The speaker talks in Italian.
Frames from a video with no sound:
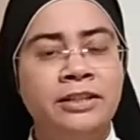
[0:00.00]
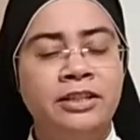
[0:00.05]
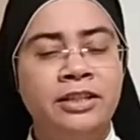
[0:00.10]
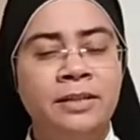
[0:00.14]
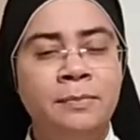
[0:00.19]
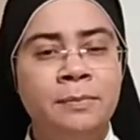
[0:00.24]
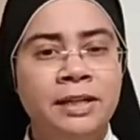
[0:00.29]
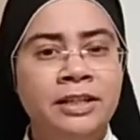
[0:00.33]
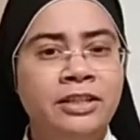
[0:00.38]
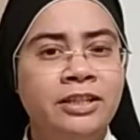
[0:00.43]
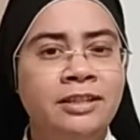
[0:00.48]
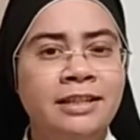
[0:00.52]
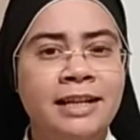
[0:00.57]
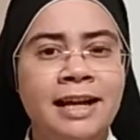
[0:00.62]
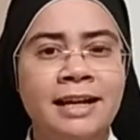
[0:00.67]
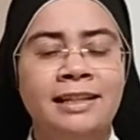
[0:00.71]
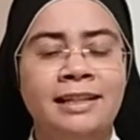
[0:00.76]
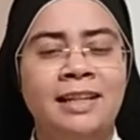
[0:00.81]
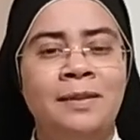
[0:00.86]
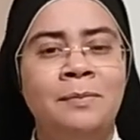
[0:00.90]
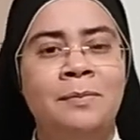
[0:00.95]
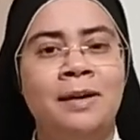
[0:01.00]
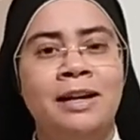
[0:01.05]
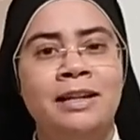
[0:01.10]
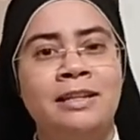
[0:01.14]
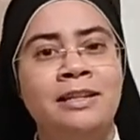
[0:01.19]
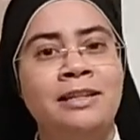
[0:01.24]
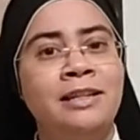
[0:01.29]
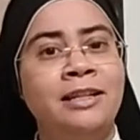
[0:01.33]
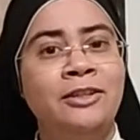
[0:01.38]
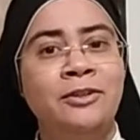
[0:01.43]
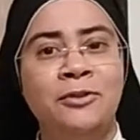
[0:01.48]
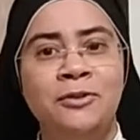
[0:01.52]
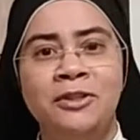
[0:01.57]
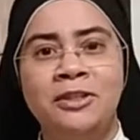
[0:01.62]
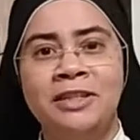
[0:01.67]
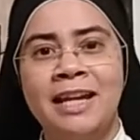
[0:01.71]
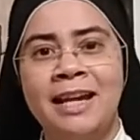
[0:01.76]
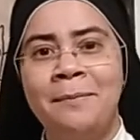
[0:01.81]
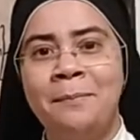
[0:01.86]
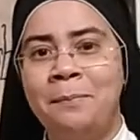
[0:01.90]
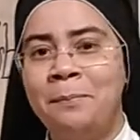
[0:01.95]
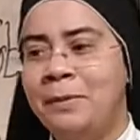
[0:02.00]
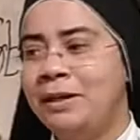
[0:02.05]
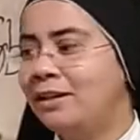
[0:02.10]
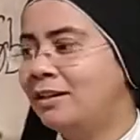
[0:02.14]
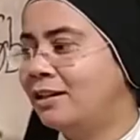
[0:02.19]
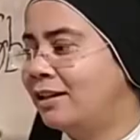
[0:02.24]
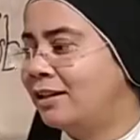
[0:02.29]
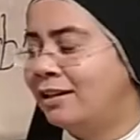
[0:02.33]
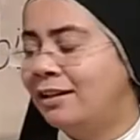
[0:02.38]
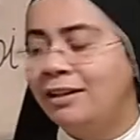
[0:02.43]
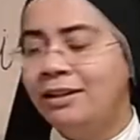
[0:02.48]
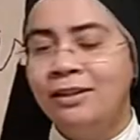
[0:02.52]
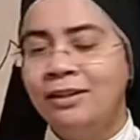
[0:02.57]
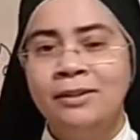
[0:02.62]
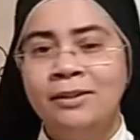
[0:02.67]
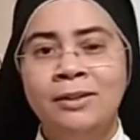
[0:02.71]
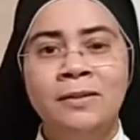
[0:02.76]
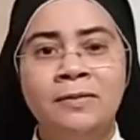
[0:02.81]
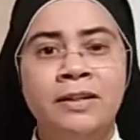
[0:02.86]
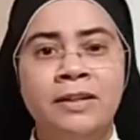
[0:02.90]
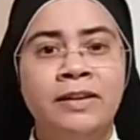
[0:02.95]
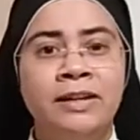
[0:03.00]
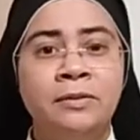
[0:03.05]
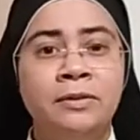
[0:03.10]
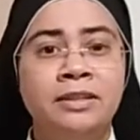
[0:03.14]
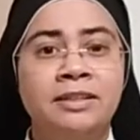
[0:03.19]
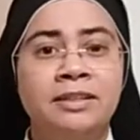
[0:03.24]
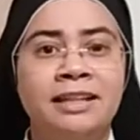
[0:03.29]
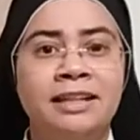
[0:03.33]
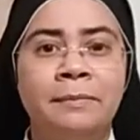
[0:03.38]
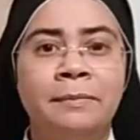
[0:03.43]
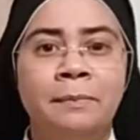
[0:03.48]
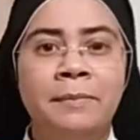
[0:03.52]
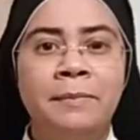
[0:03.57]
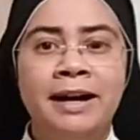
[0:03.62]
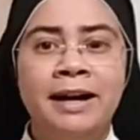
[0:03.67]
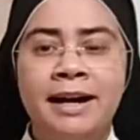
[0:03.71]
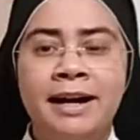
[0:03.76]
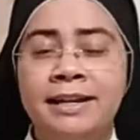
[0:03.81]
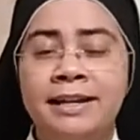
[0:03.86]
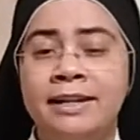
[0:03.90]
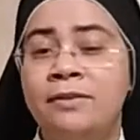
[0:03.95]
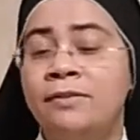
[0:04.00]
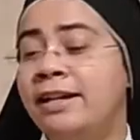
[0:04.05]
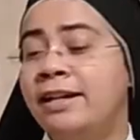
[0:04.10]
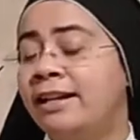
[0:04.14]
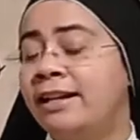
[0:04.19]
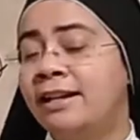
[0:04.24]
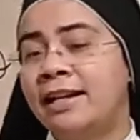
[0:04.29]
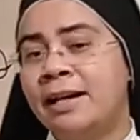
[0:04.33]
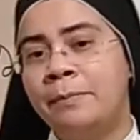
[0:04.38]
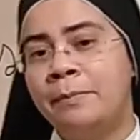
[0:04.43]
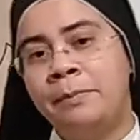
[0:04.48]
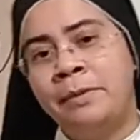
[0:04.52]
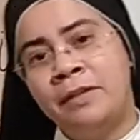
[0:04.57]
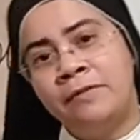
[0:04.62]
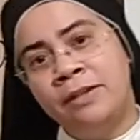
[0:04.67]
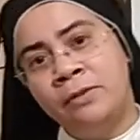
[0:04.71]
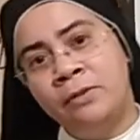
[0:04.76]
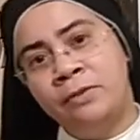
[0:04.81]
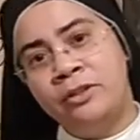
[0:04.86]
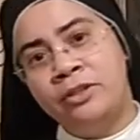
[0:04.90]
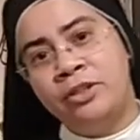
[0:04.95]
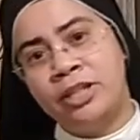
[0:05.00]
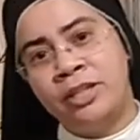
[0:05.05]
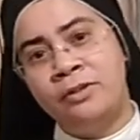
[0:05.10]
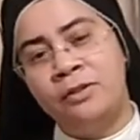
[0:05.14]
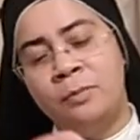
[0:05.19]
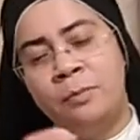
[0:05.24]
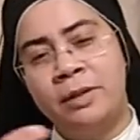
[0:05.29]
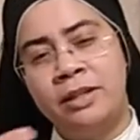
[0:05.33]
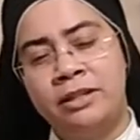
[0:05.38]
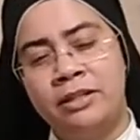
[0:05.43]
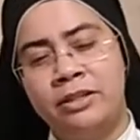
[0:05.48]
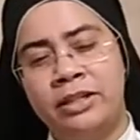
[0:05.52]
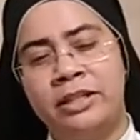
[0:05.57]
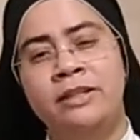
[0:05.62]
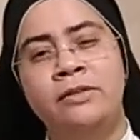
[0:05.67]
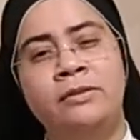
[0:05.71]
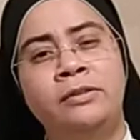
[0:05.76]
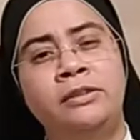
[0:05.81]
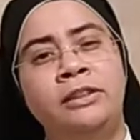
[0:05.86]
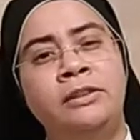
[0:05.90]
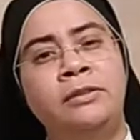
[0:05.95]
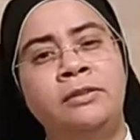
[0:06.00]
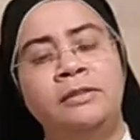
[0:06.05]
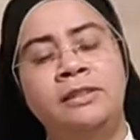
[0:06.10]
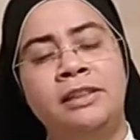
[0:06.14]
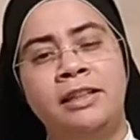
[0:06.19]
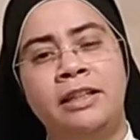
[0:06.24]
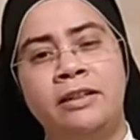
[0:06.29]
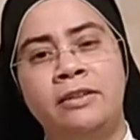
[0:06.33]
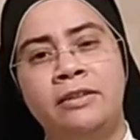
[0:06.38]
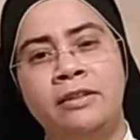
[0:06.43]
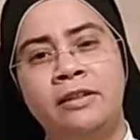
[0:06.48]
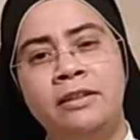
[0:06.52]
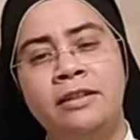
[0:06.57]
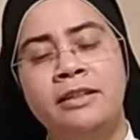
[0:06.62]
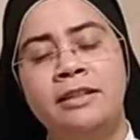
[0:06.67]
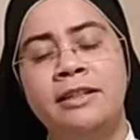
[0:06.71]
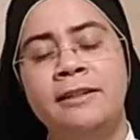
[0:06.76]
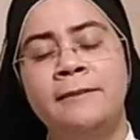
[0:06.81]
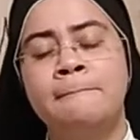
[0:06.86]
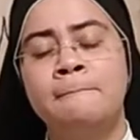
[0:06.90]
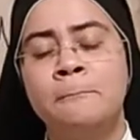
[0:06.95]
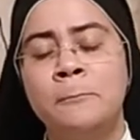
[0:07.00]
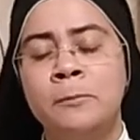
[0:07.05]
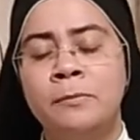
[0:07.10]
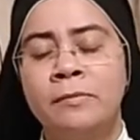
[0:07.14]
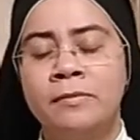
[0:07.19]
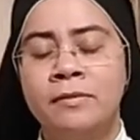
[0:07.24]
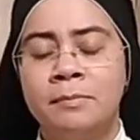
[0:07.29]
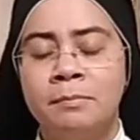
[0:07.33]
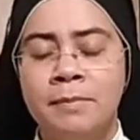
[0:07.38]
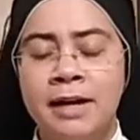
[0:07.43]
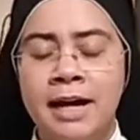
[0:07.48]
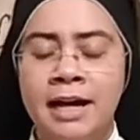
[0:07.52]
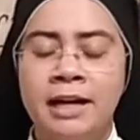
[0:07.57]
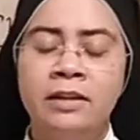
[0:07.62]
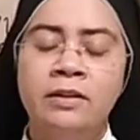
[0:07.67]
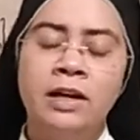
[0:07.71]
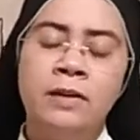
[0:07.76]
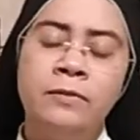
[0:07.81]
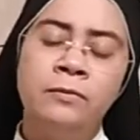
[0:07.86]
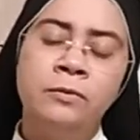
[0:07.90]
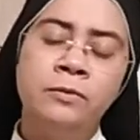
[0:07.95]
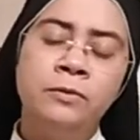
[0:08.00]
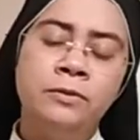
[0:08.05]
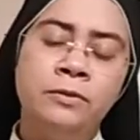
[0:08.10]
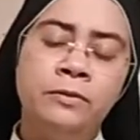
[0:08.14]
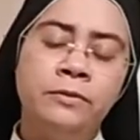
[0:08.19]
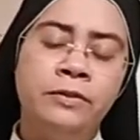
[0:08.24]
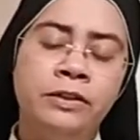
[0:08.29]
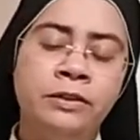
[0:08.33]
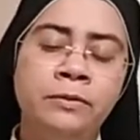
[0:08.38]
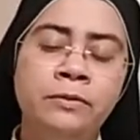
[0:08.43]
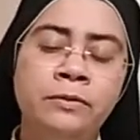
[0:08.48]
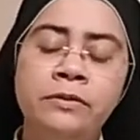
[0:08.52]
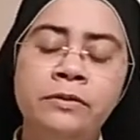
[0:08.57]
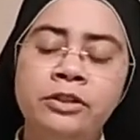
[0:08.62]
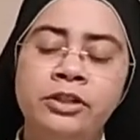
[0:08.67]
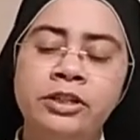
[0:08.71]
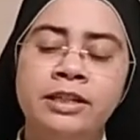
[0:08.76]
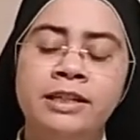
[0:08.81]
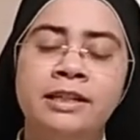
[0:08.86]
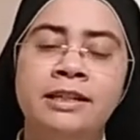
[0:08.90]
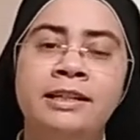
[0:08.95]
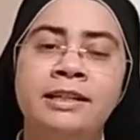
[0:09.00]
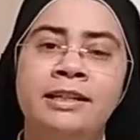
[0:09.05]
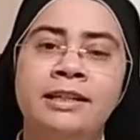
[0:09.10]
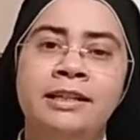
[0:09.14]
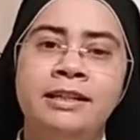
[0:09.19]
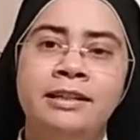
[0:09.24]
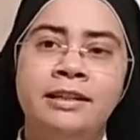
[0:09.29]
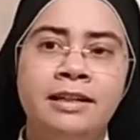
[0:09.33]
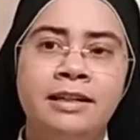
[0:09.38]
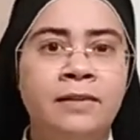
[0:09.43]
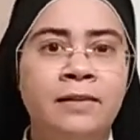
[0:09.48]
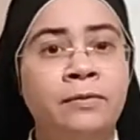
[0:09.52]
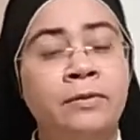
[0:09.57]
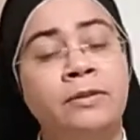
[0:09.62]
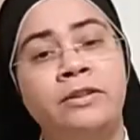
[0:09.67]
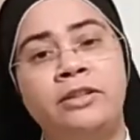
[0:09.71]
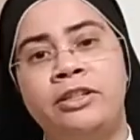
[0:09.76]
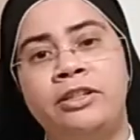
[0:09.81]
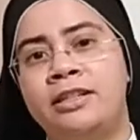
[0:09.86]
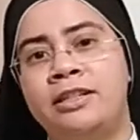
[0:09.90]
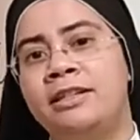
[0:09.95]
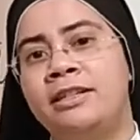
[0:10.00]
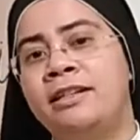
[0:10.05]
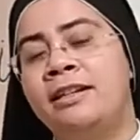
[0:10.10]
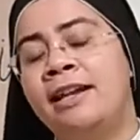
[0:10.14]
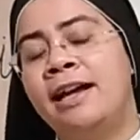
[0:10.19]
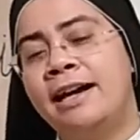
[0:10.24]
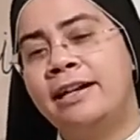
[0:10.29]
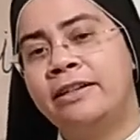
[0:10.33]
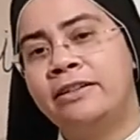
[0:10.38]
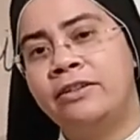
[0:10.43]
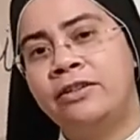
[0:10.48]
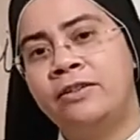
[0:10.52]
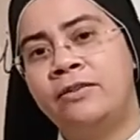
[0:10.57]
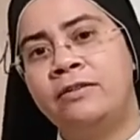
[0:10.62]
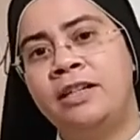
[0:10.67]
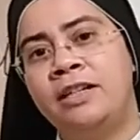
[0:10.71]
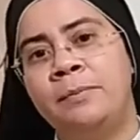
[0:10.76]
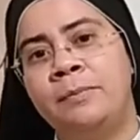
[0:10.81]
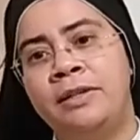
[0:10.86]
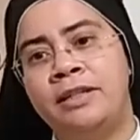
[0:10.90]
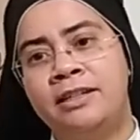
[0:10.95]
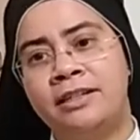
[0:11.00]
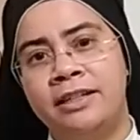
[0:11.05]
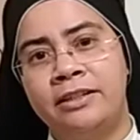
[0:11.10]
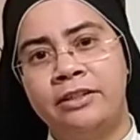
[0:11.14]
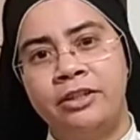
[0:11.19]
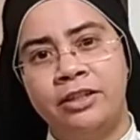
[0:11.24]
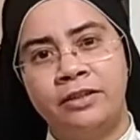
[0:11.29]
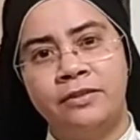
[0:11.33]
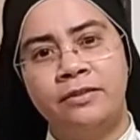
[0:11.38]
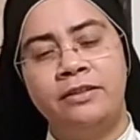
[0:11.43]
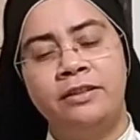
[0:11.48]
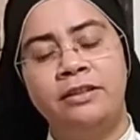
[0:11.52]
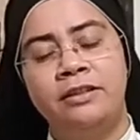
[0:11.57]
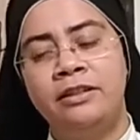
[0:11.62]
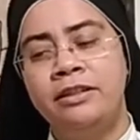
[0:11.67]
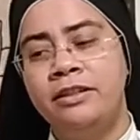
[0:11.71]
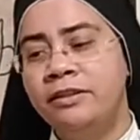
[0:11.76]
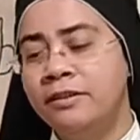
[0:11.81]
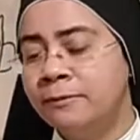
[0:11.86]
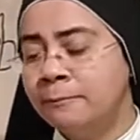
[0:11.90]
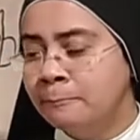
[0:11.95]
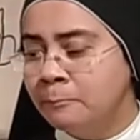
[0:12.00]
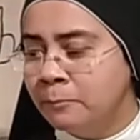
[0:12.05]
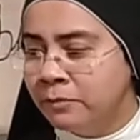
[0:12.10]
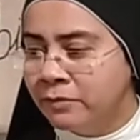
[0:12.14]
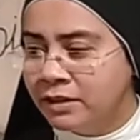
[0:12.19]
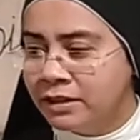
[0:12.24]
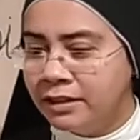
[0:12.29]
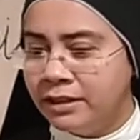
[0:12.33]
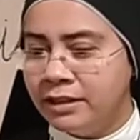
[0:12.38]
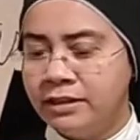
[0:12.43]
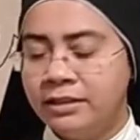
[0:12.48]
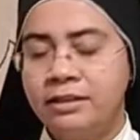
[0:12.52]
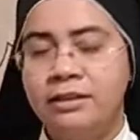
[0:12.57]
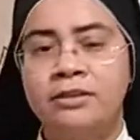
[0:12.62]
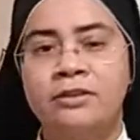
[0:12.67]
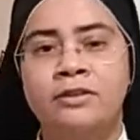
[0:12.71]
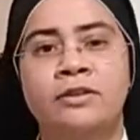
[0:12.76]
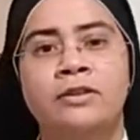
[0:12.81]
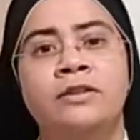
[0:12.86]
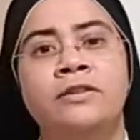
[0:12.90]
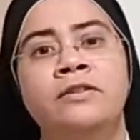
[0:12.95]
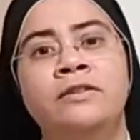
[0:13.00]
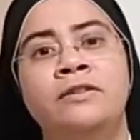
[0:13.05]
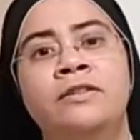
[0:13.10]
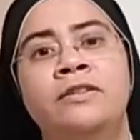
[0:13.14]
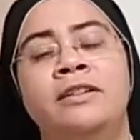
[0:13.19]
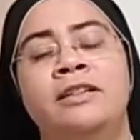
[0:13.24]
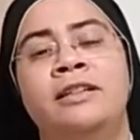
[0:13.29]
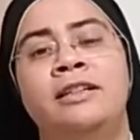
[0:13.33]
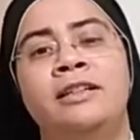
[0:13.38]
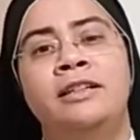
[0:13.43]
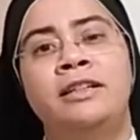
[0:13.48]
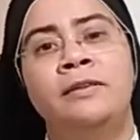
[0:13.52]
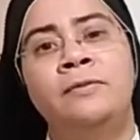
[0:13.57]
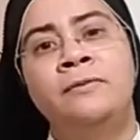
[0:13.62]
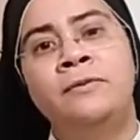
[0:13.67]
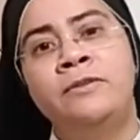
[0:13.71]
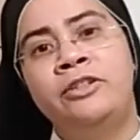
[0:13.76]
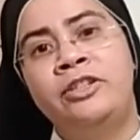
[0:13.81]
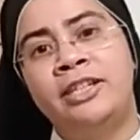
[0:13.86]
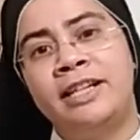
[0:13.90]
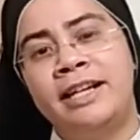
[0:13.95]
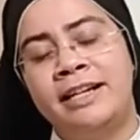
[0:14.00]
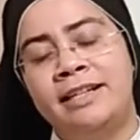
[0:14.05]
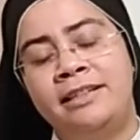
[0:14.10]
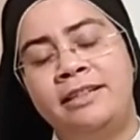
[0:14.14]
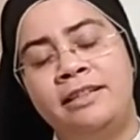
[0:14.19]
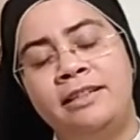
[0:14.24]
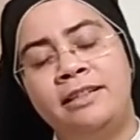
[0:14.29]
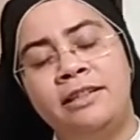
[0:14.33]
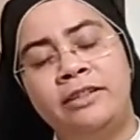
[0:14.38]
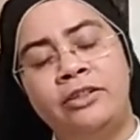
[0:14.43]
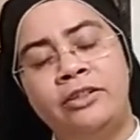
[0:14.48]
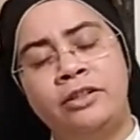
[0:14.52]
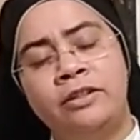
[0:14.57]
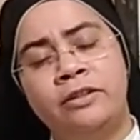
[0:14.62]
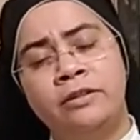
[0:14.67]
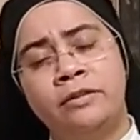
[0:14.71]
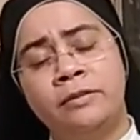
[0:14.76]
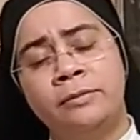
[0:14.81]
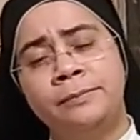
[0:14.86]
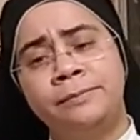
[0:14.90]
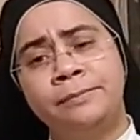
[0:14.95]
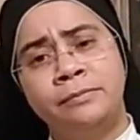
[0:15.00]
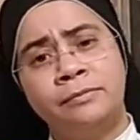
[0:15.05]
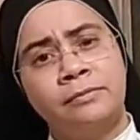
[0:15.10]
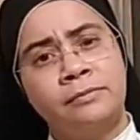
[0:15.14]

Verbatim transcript: Immaginate Maria e Giuseppe che dovevano scappare, non è che capivano il 100% di tutte le cose, ma hanno avuto fiducia nella voce dell'angelo, del messaggero di Dio e si sono rifugiati in Egitto.